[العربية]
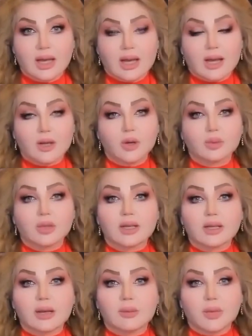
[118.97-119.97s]
اليوم
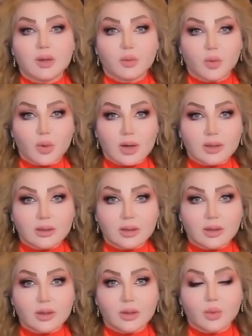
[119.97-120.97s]
تهتم
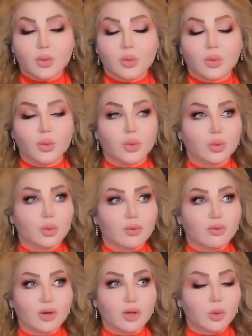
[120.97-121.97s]
بالمواطن
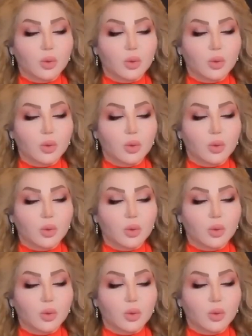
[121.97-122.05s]
وتوفر له كل